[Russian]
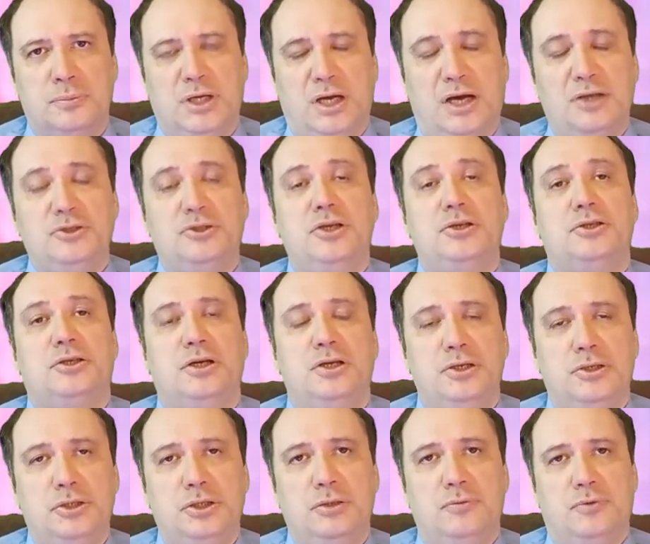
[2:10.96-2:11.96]
а здесь
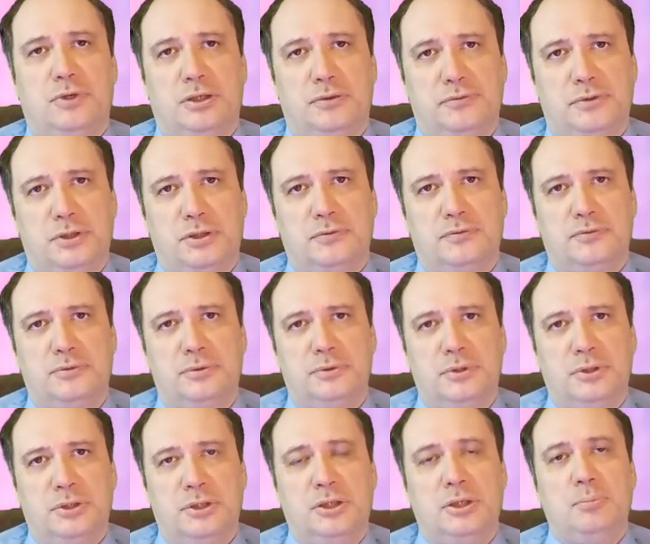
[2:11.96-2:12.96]
коллектив авторов,
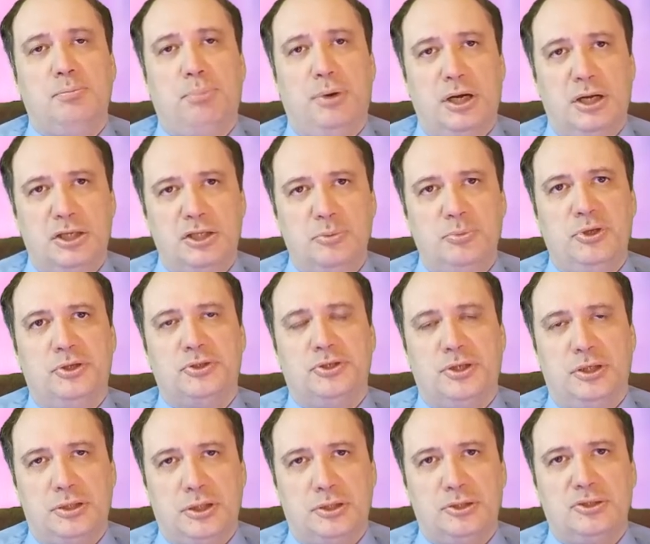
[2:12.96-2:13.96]
понадобился
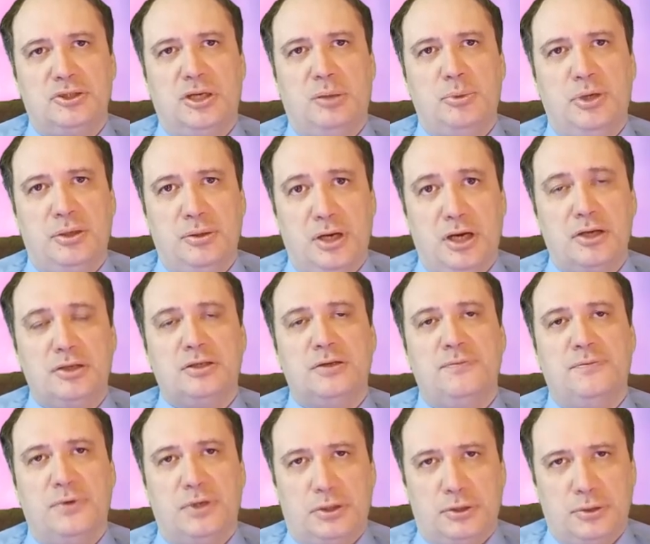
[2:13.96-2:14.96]
этот самый
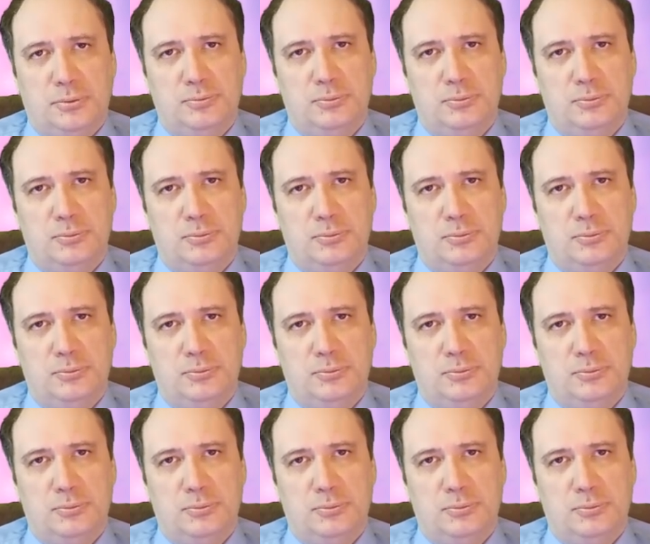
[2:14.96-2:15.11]
артефакт,